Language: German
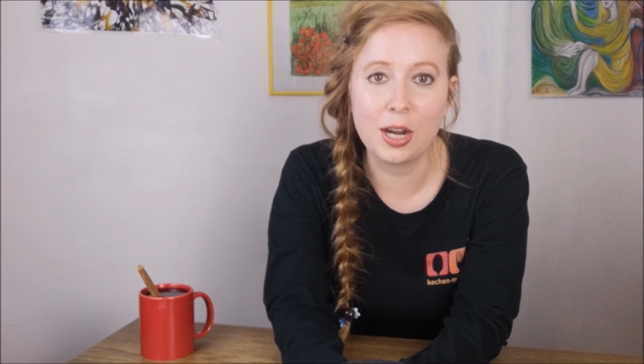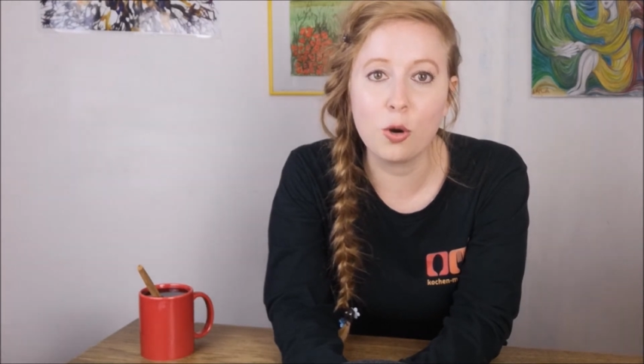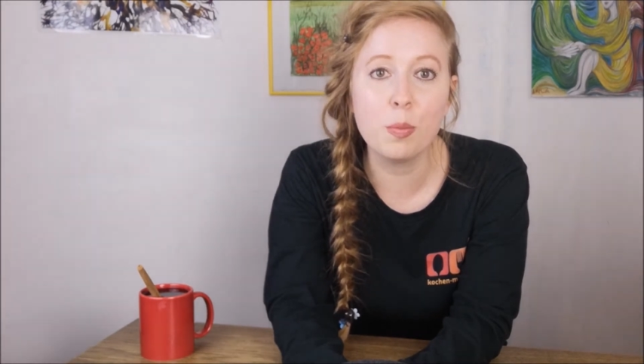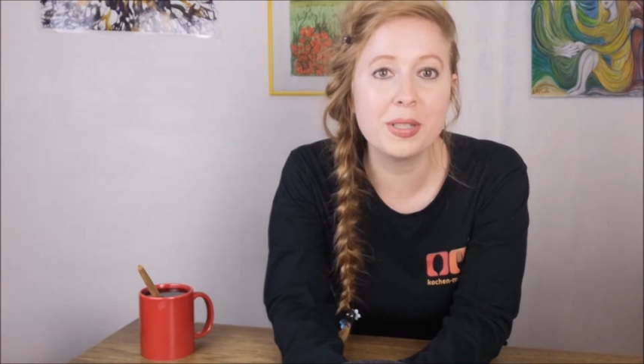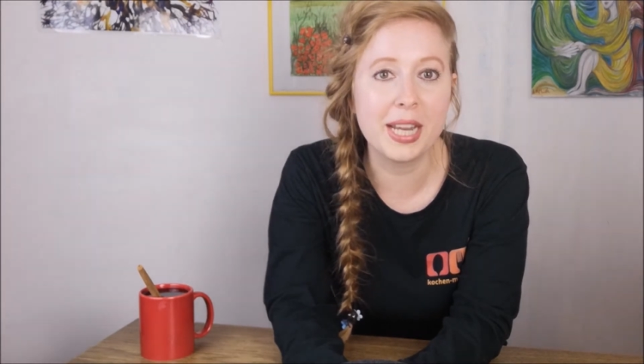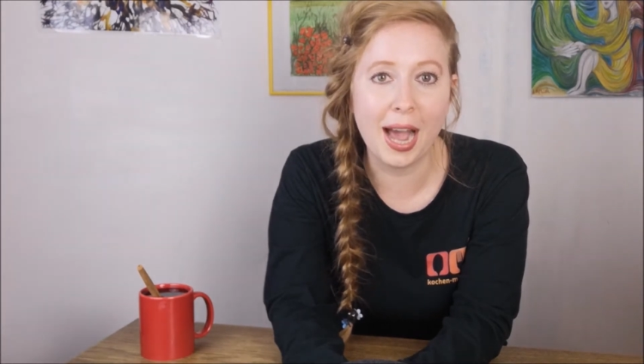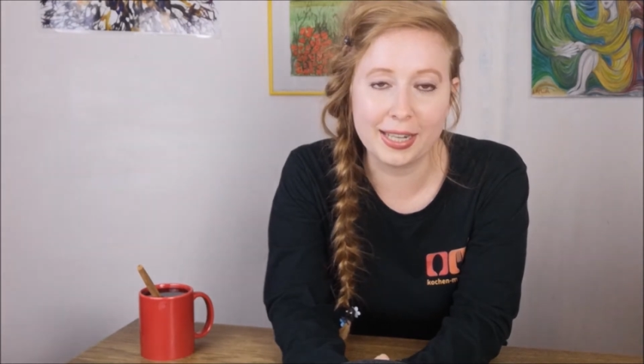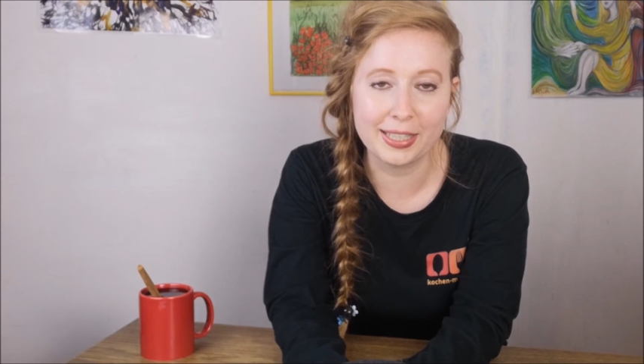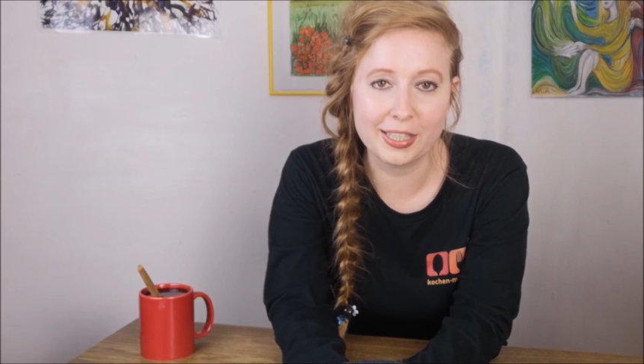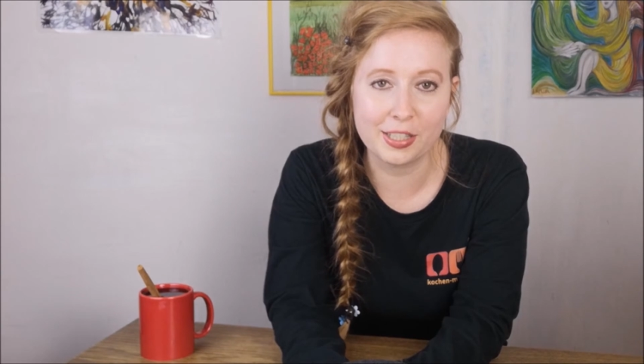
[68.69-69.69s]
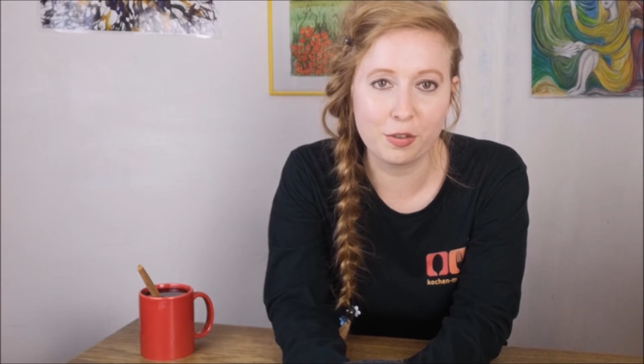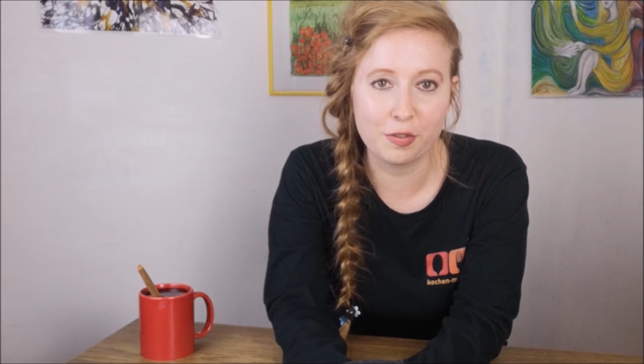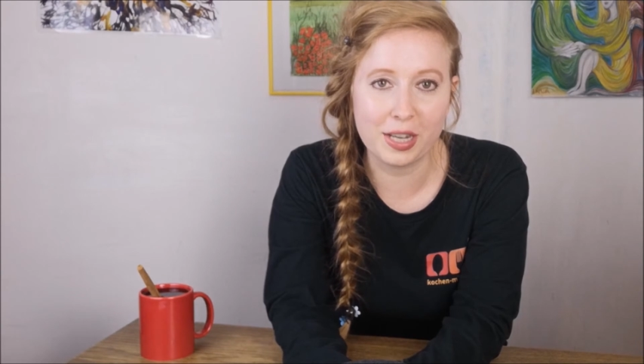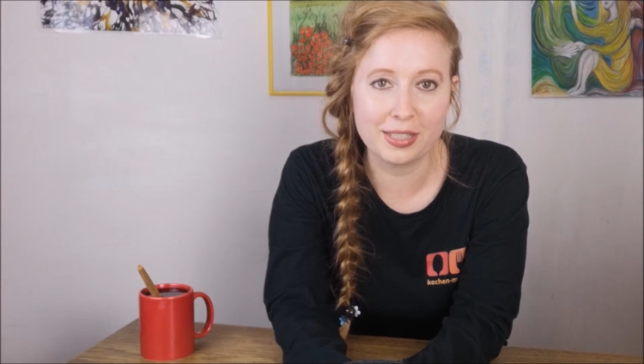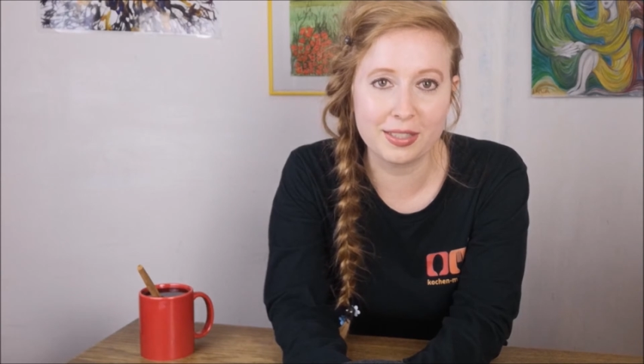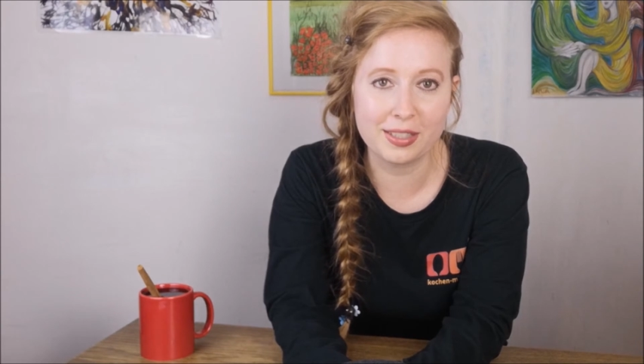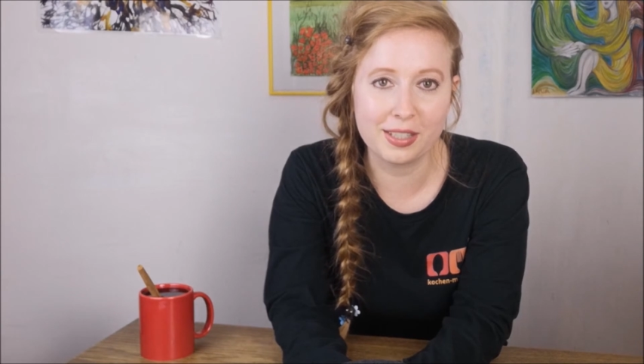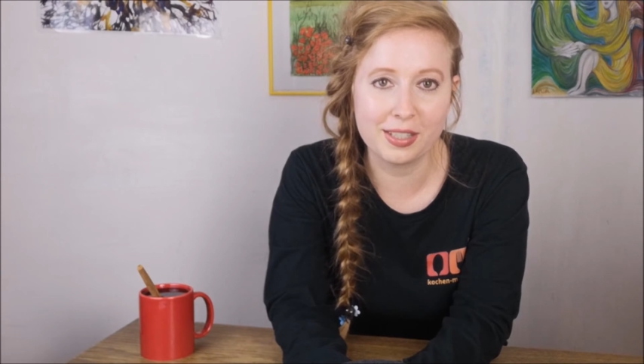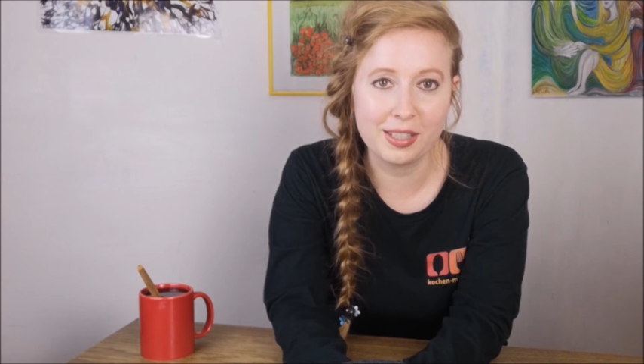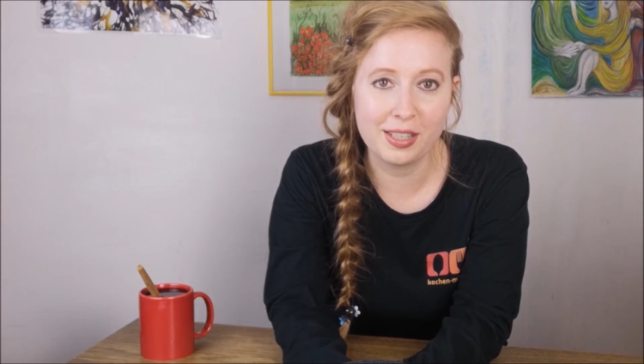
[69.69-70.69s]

der um die 8 Liter fasst.